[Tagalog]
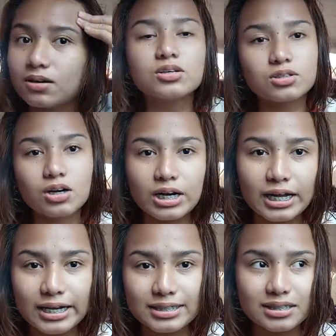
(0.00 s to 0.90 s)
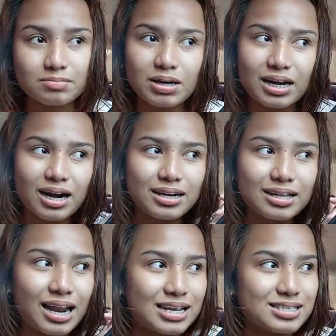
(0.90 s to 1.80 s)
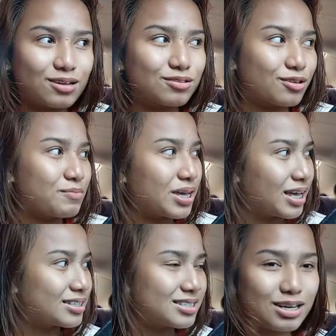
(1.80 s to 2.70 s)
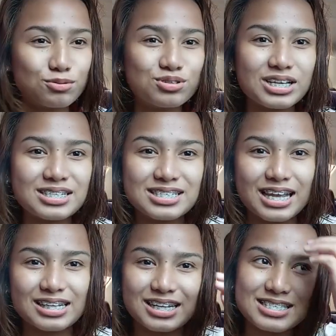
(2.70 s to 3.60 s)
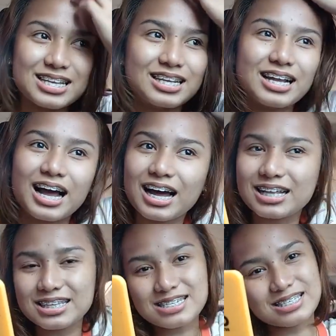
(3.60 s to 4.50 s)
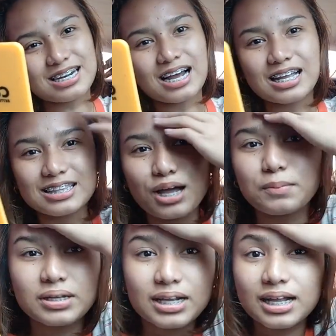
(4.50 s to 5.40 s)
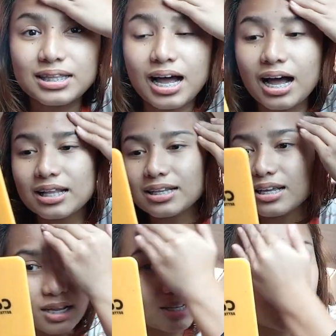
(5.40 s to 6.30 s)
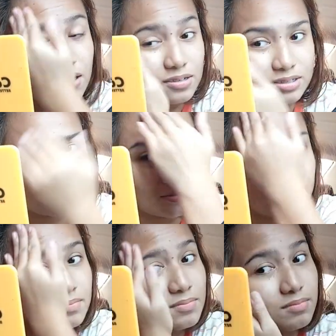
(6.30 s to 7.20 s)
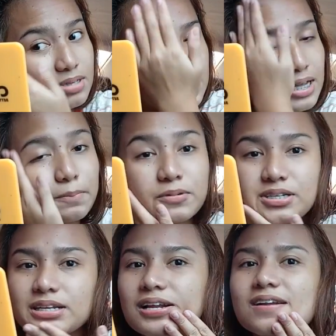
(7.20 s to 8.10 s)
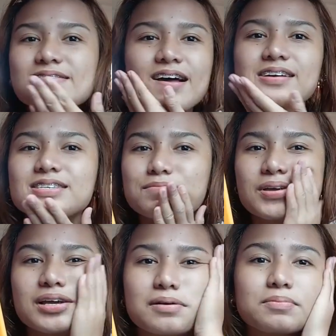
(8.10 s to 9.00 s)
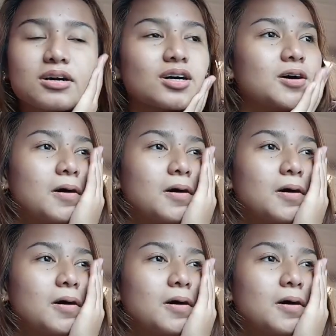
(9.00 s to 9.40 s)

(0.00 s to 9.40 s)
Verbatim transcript: Sorry guys, madalas akong tumingin sa kung san-san kasi nakaka-distract ang daming nadaan. And ayun, basta, proceed na lang tayo sa makeup ko.